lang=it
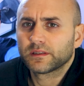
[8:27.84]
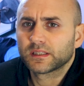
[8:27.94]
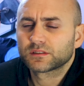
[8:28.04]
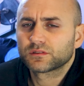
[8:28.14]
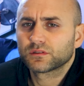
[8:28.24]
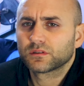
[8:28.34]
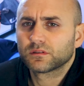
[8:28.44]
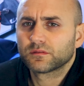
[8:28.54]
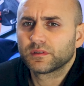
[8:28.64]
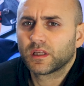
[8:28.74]
Adesso
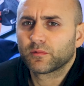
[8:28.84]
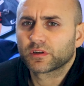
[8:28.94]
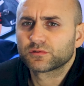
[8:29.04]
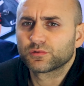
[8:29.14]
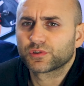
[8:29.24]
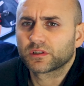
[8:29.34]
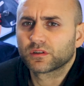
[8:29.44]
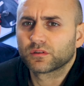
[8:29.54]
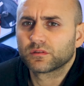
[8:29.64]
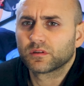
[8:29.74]
vediamo che
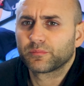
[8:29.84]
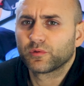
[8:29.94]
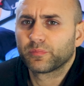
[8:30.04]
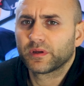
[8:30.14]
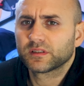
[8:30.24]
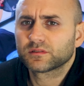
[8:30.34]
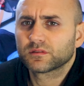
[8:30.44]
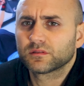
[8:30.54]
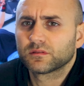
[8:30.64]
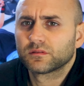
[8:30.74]
succede con più
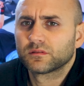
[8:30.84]
peso.